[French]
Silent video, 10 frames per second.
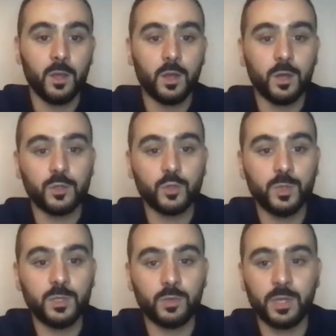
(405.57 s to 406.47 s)

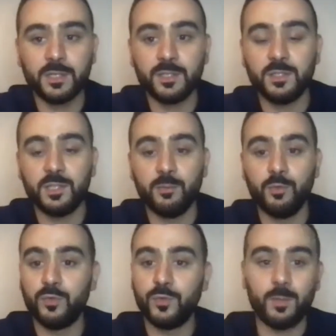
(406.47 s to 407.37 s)
Ensuite, on a un système
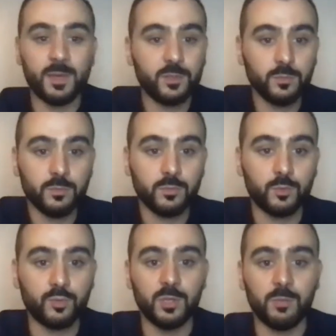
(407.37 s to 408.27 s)
de formation.
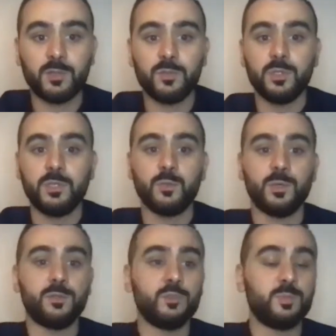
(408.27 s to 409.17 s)
Donc pour des personnes qui
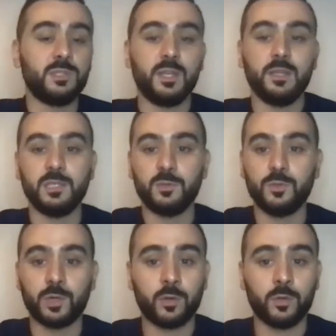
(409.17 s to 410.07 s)
souhaitent se spécialiser ou
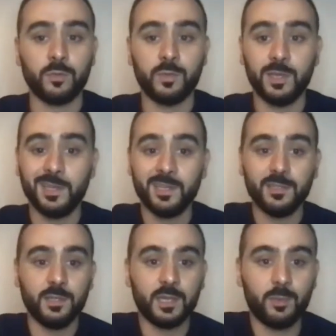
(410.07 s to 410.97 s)
se réorienter,
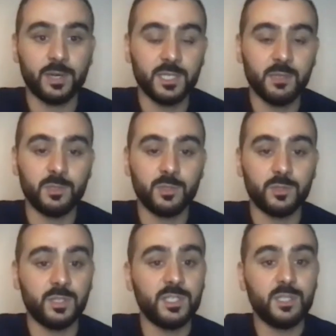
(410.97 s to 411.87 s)
c'est très pratique parce que
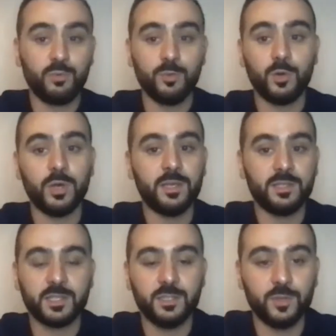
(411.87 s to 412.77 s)
c'est diplômant et
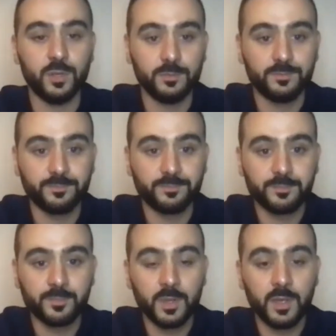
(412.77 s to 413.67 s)
certifiant.
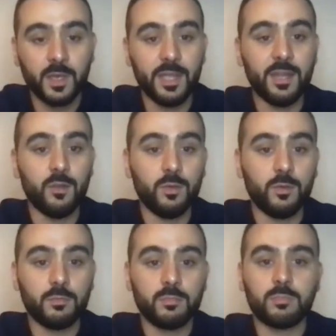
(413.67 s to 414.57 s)
Et le
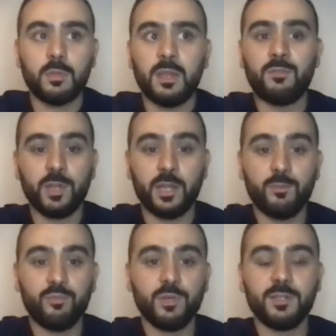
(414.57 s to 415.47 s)
L'avant-dernier
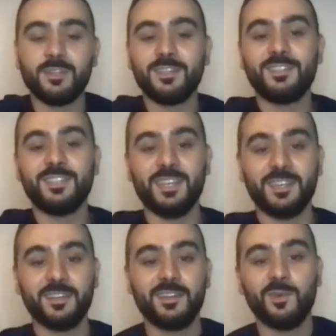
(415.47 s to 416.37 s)
point,
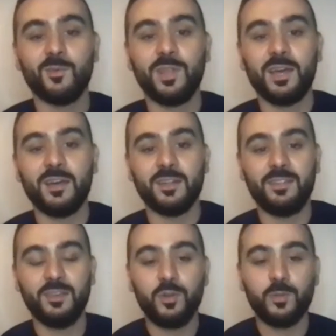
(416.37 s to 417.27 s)
c'est on a un
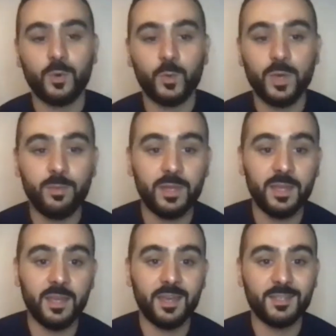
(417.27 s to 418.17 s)
développement web
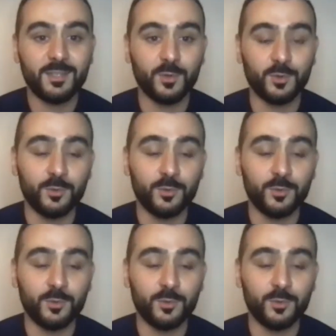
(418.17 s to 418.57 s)
et SEO.